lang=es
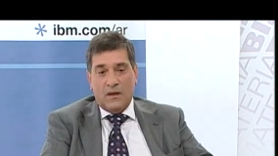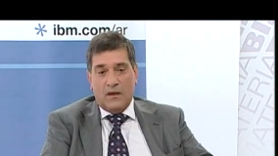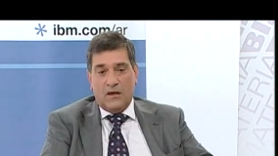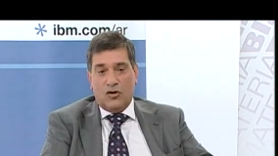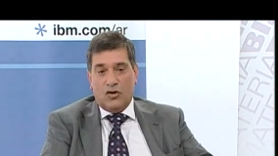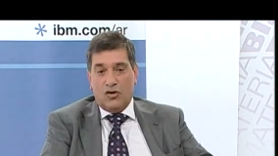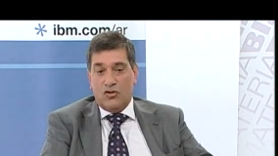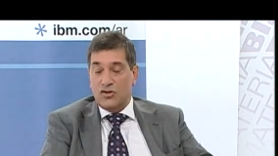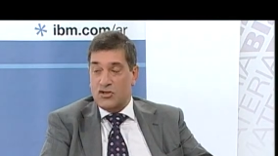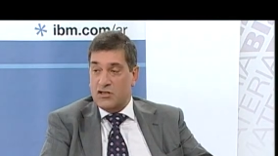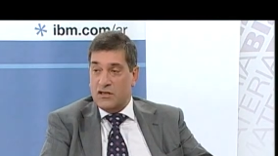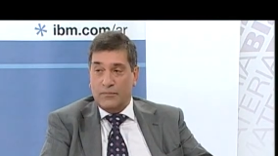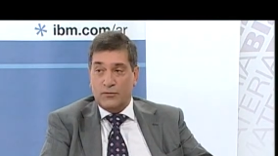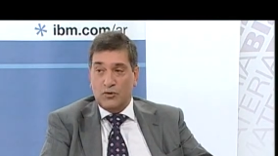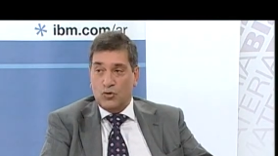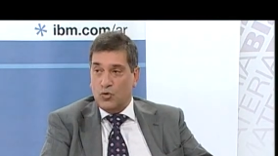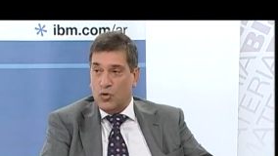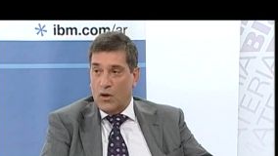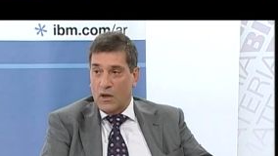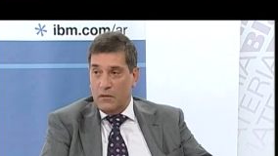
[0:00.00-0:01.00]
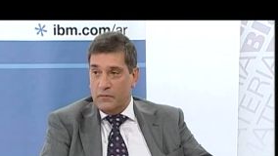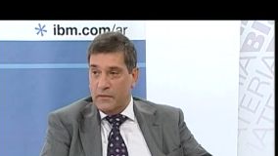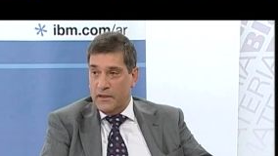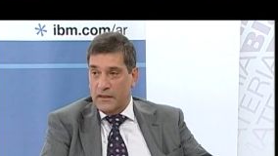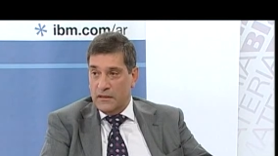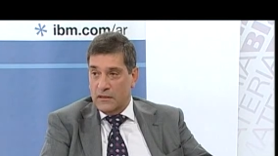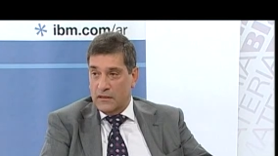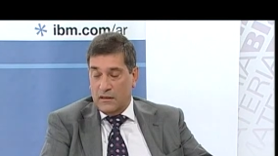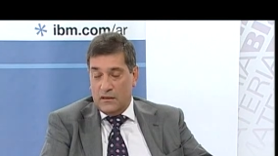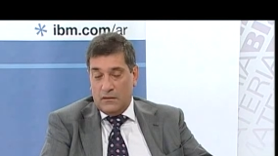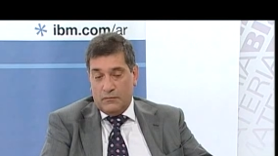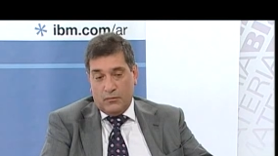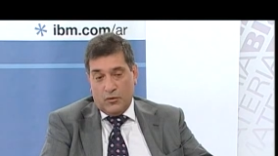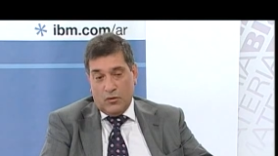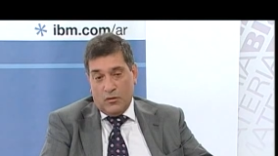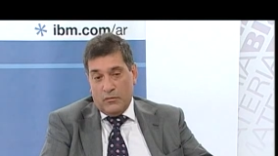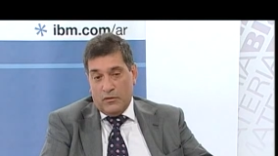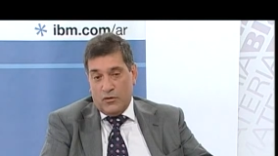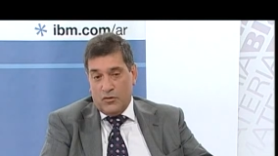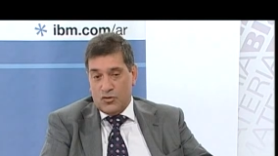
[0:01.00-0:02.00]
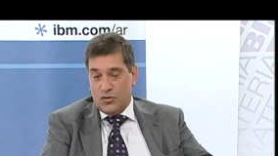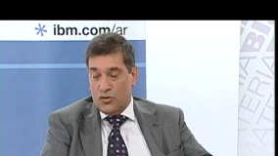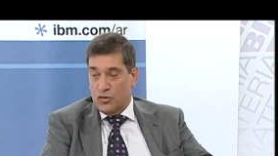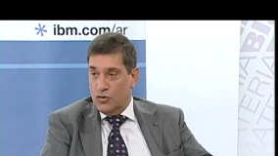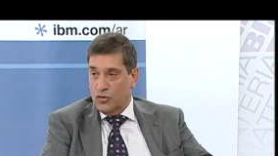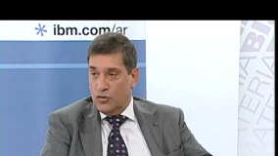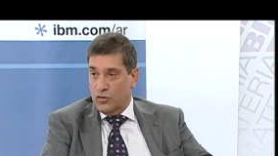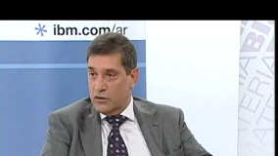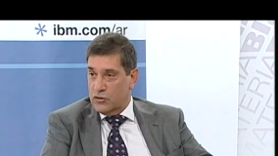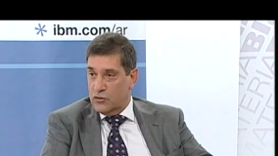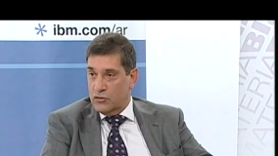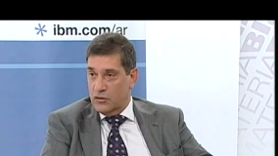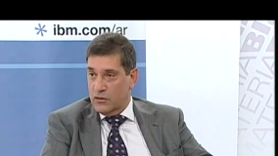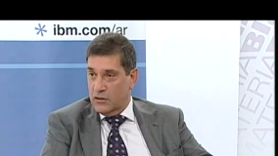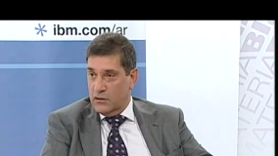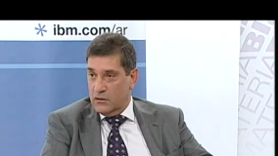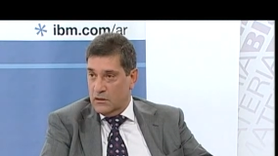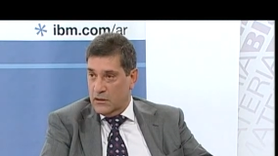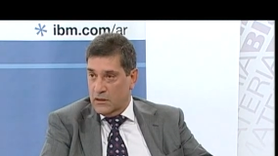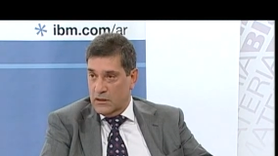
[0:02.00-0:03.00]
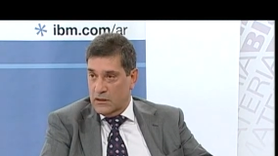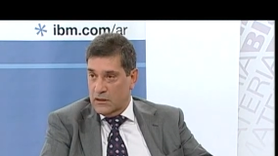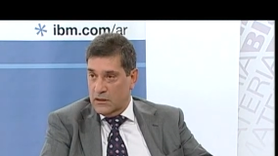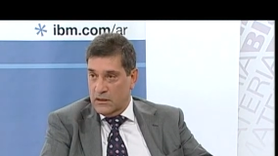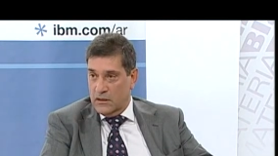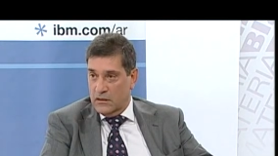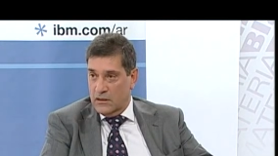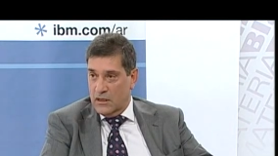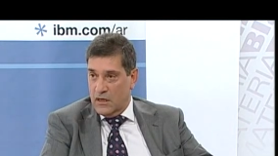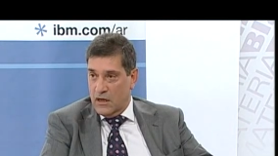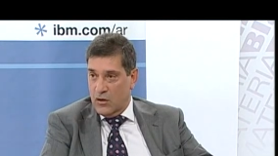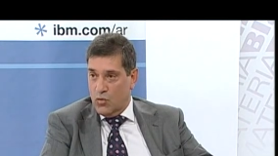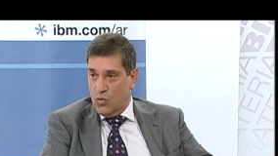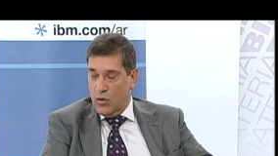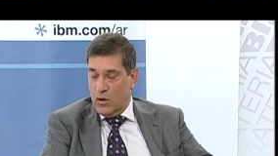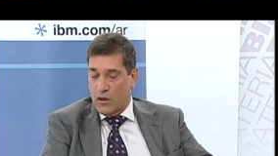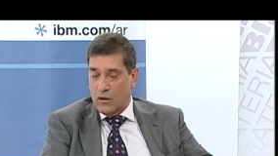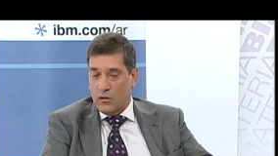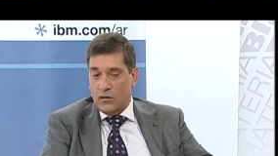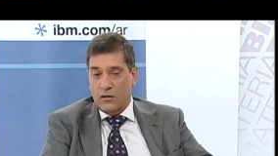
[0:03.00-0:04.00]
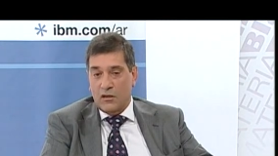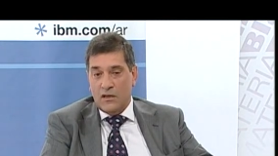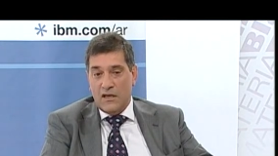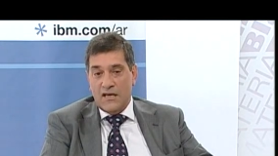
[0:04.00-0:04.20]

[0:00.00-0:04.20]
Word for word: conceptualmente, por lo menos yo no estoy este, de acuerdo, mm.